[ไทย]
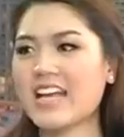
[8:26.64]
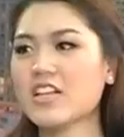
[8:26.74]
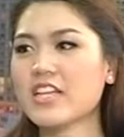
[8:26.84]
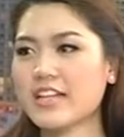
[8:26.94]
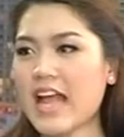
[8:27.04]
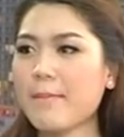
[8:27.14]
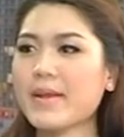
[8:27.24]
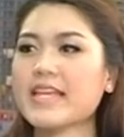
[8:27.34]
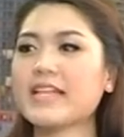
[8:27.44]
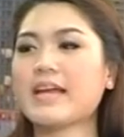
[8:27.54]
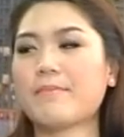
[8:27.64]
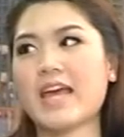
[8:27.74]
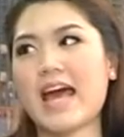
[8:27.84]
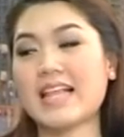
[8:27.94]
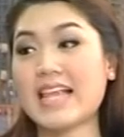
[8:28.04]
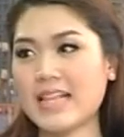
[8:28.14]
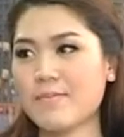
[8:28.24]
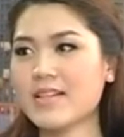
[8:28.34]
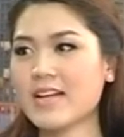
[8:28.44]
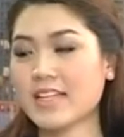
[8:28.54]
ก็ถ้าไปกินกับยาละลาย
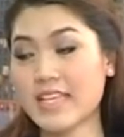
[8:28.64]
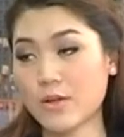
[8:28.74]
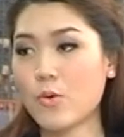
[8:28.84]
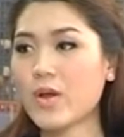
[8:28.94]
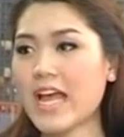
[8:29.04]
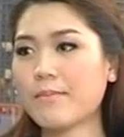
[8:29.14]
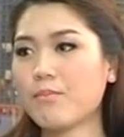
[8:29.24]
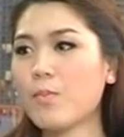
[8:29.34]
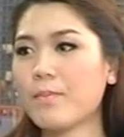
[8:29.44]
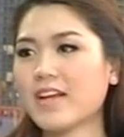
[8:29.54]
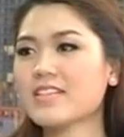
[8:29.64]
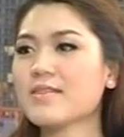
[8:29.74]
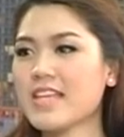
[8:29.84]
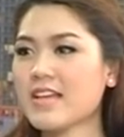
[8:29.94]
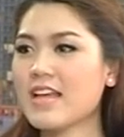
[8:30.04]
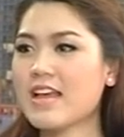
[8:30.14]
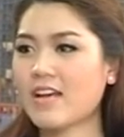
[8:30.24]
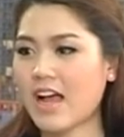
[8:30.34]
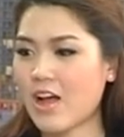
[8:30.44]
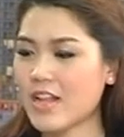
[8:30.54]
ริ่มเลือดกินคู่กันปุ๊บมันก็จะยิ่ง
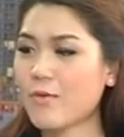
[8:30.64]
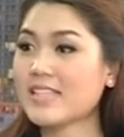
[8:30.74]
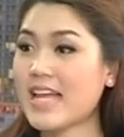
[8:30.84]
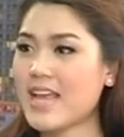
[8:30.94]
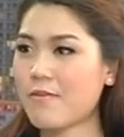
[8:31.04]
เขาเรียกว่าไซเอ